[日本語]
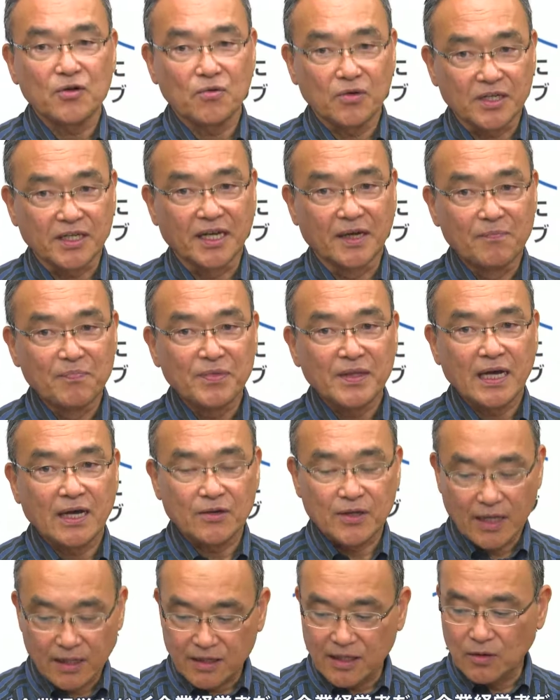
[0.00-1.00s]
ようにあ
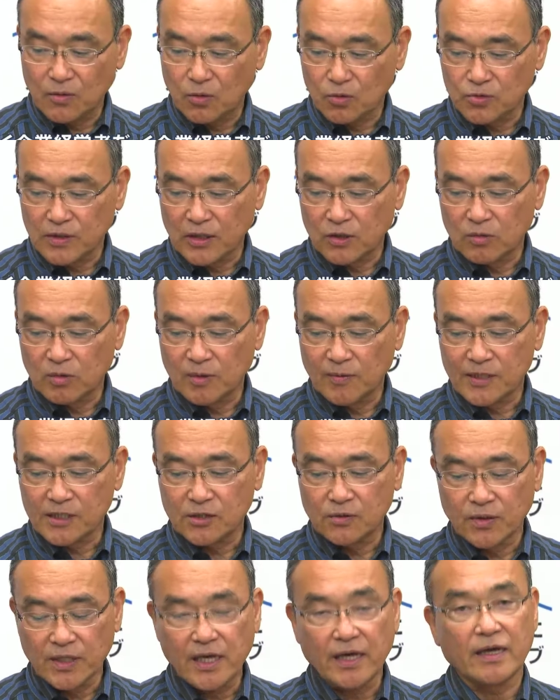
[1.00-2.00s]
のやっていることだと思いま
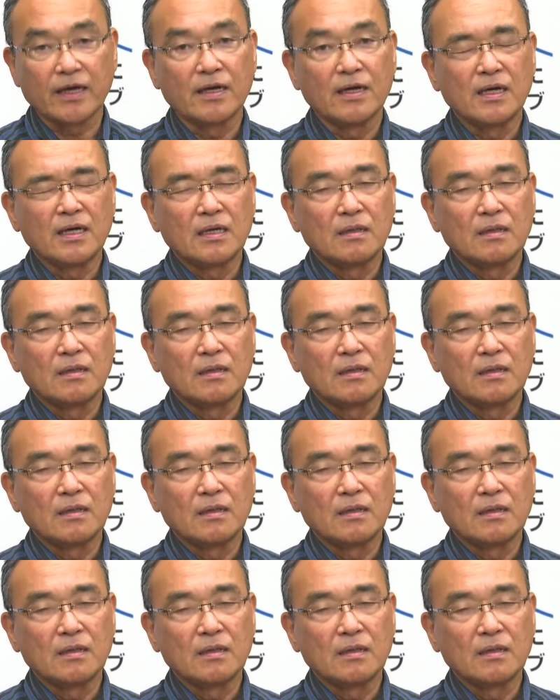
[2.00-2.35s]
すので、